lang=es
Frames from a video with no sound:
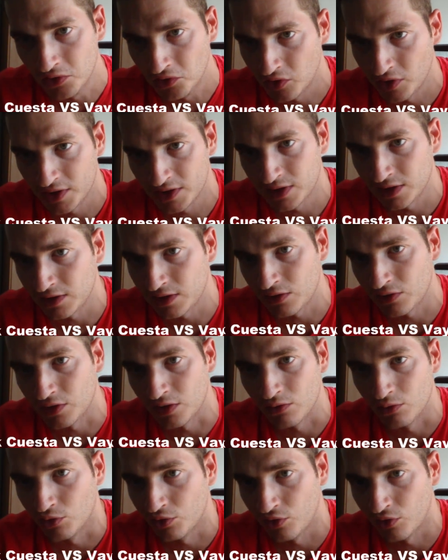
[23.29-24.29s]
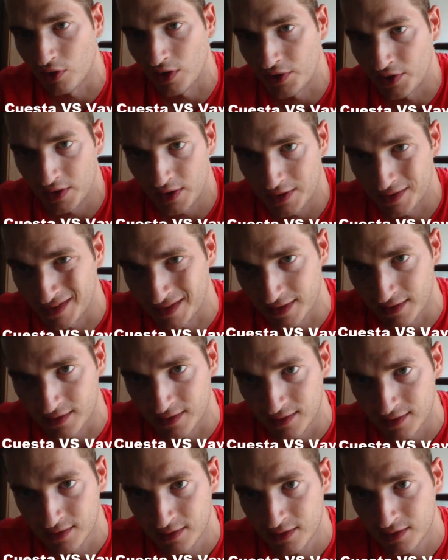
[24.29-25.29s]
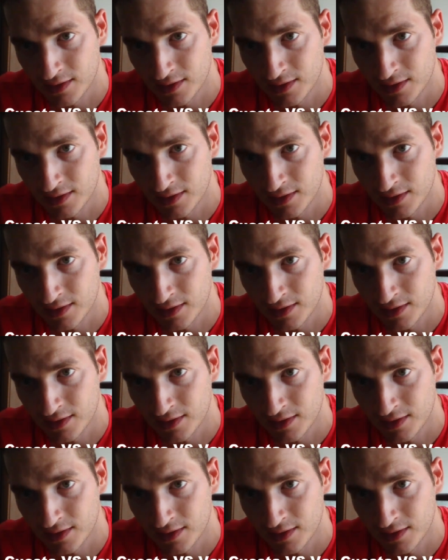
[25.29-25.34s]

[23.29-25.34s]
yo no le he enseñado a ninguno a hacer nada